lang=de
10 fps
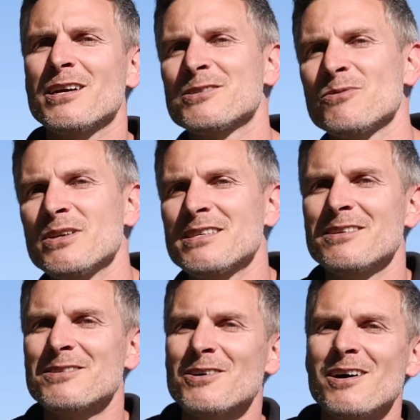dann so ein
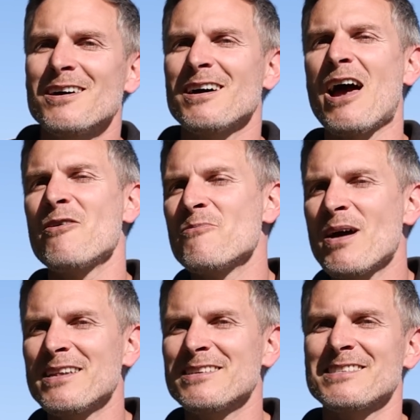bisschen zur
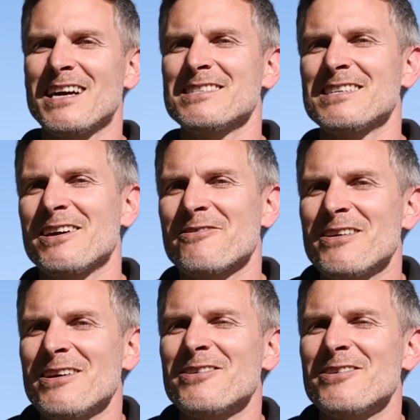Ironman-Distanz irgendwie.